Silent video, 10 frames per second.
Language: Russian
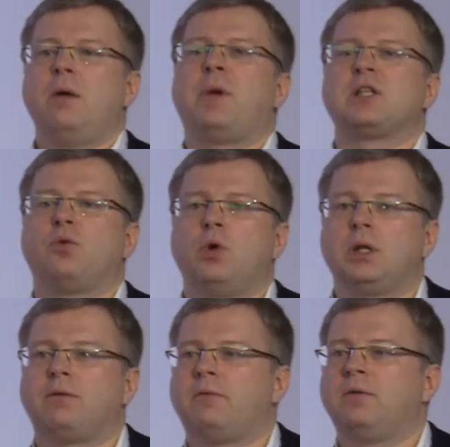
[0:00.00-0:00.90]

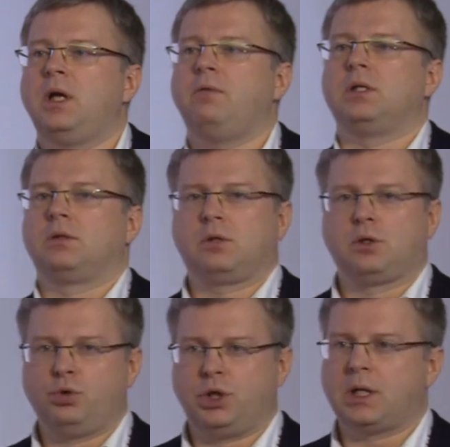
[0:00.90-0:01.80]
позволит вам выявить
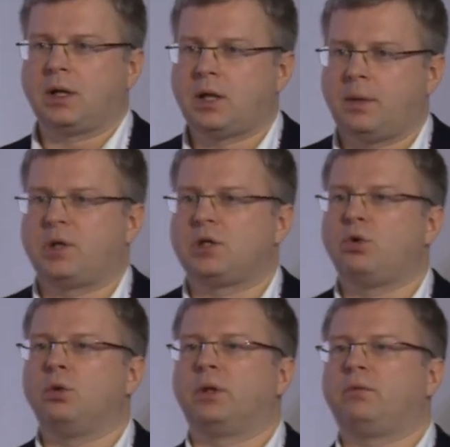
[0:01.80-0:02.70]
случай, когда
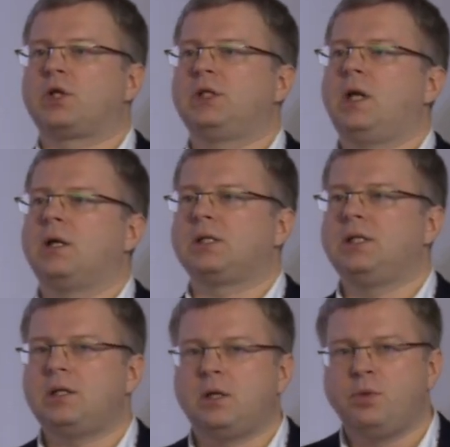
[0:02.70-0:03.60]
происходит подтверждение с
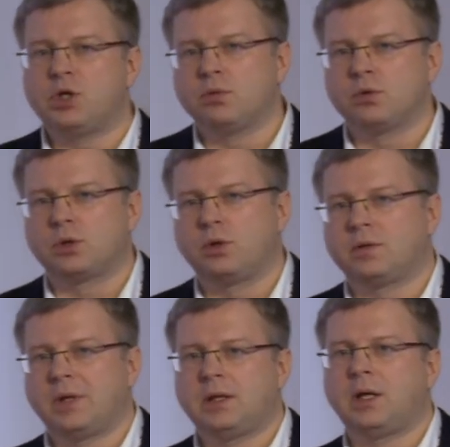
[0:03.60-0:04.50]
нетипичного
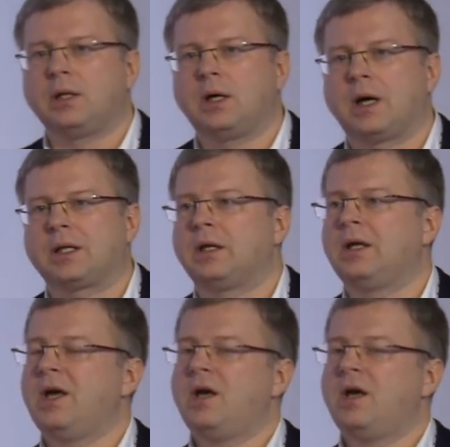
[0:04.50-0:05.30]
устройства для данной карты,